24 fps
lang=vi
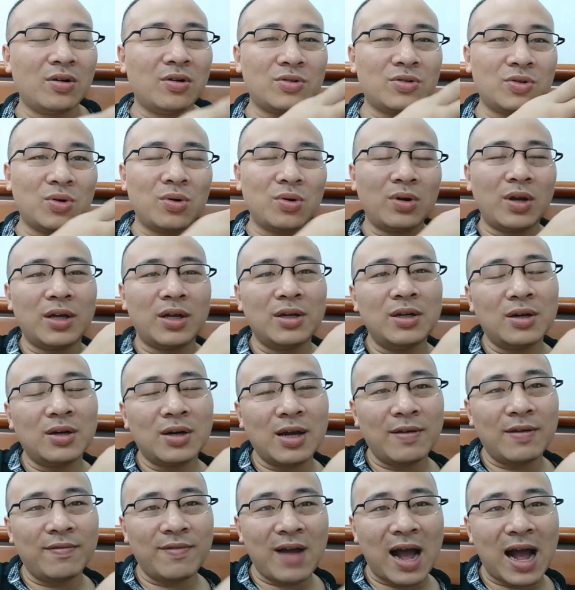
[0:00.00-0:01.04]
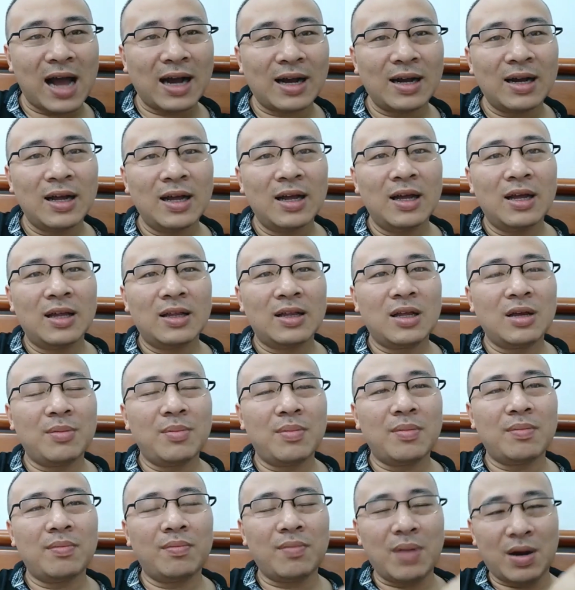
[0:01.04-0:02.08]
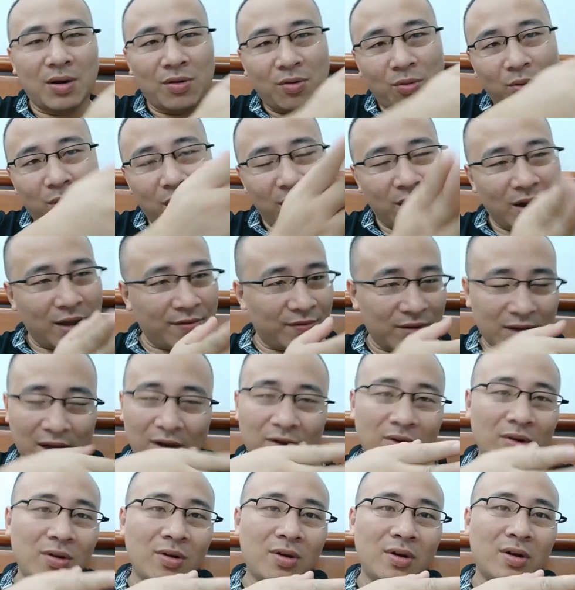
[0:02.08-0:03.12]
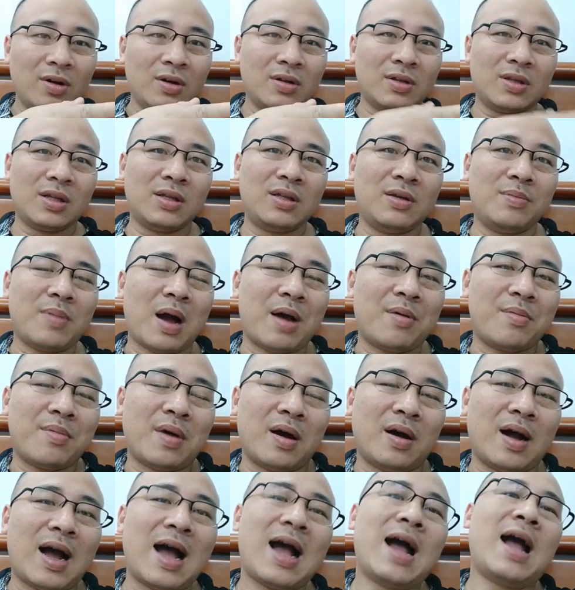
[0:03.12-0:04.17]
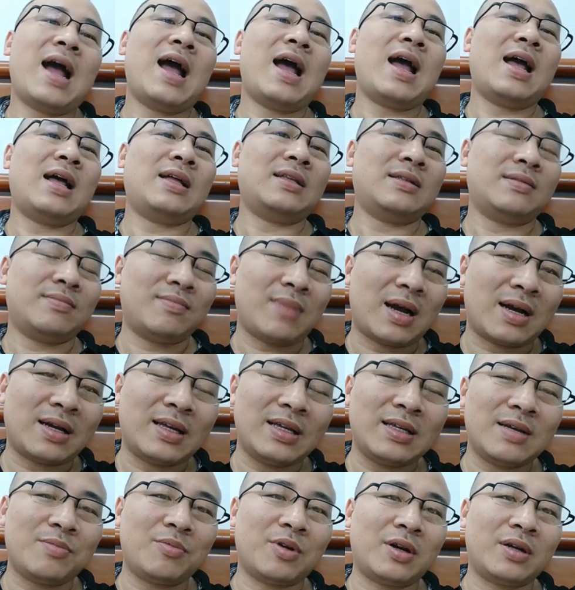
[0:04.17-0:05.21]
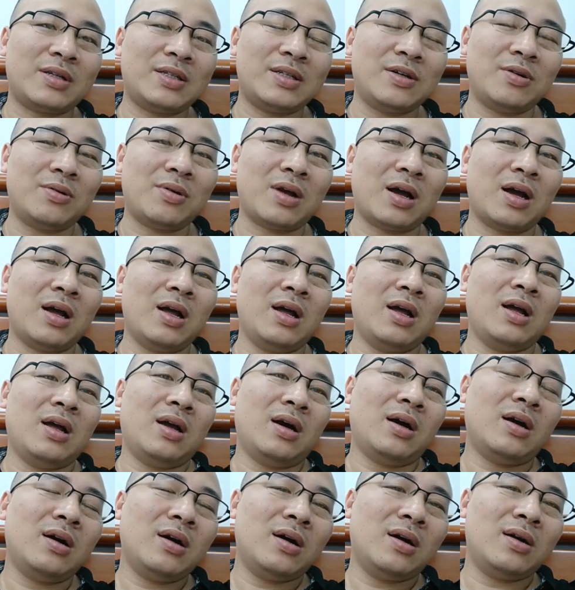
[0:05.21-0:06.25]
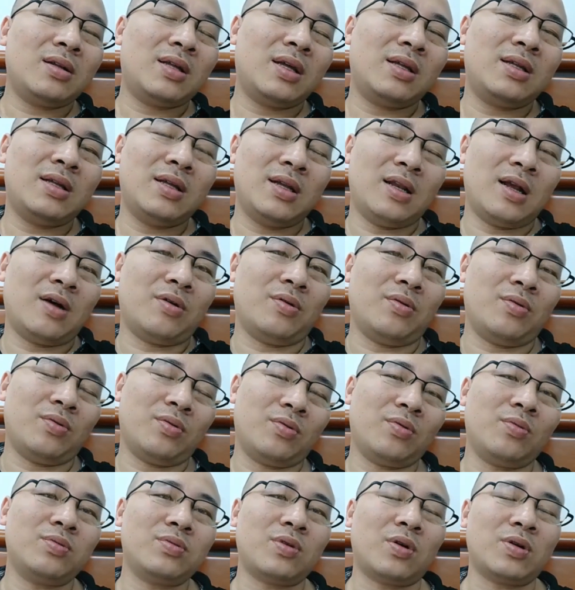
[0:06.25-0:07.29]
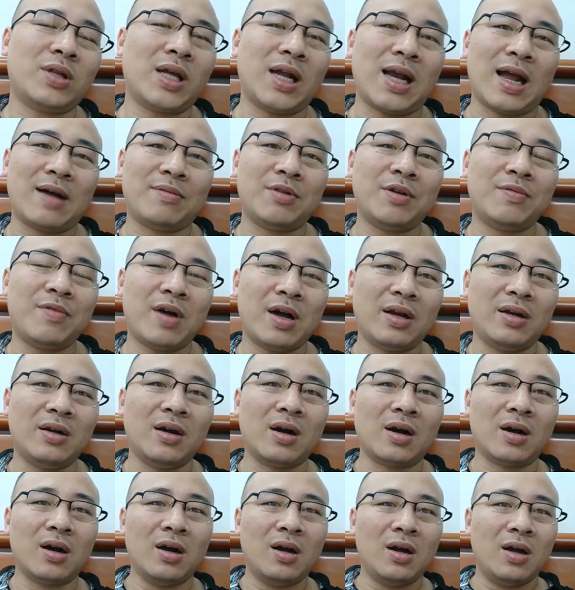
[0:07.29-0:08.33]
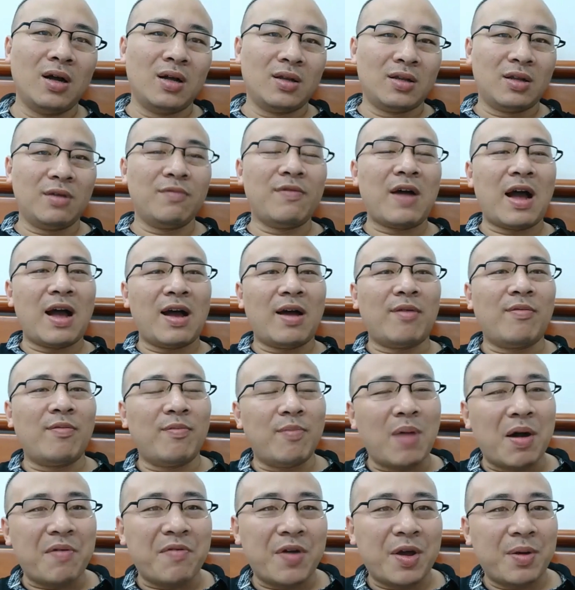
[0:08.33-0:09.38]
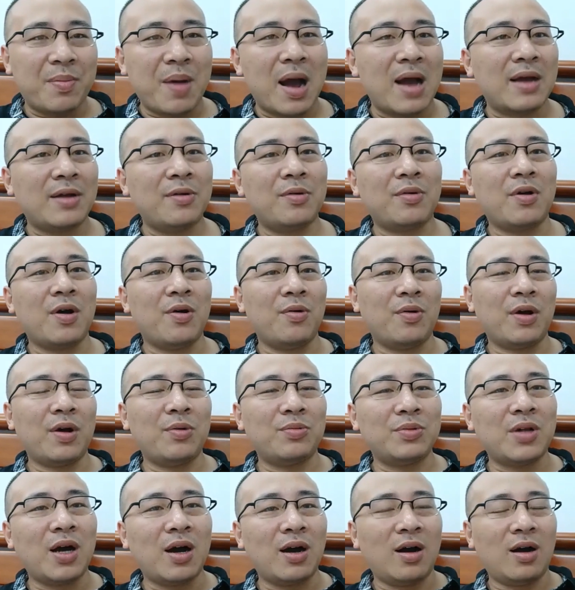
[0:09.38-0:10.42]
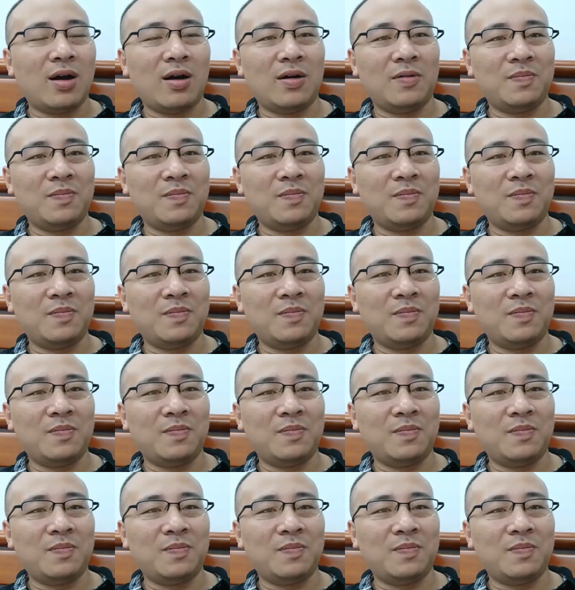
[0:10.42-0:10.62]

chỗ lại nước lại vàng, thế mà nó quện lại với nhau. Thế thì bà mới bảo, à, bà nghĩ ra một chiêu là ơ ờ, thế thì lẩu cũng có thể làm như vậy được. Thế và bà về bà yêu cầu cái ông thợ